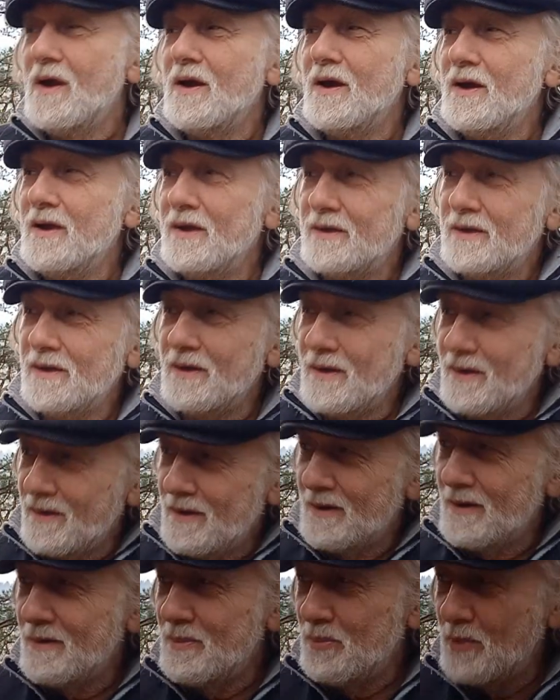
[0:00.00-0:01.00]

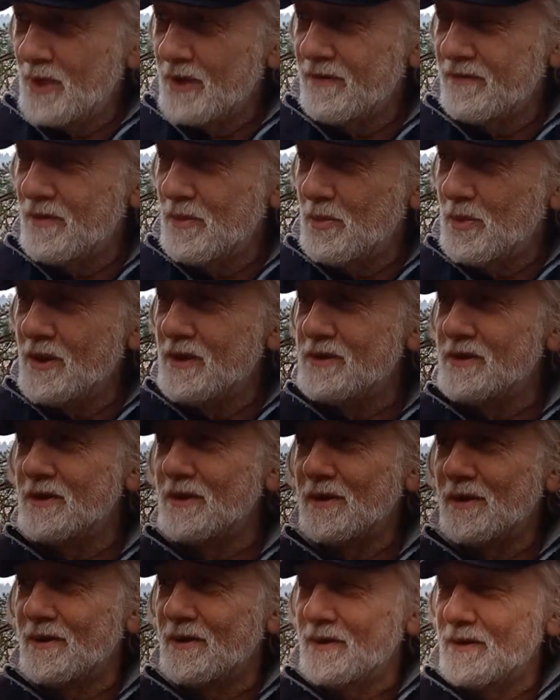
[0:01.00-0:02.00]
Это первый
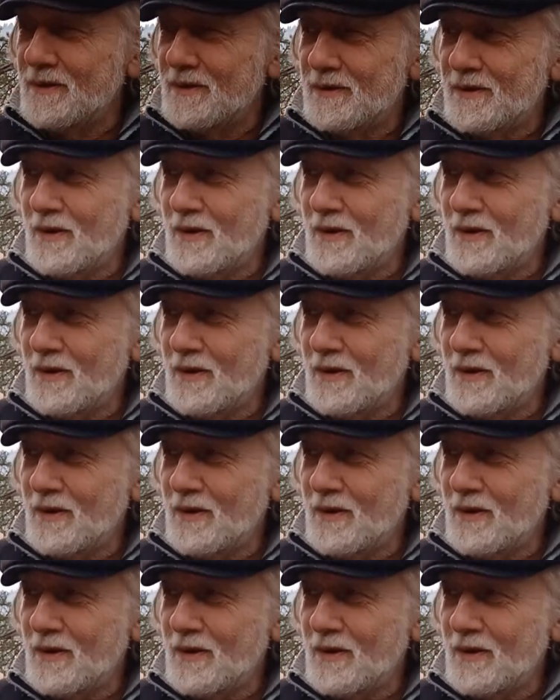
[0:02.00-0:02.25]
признак э,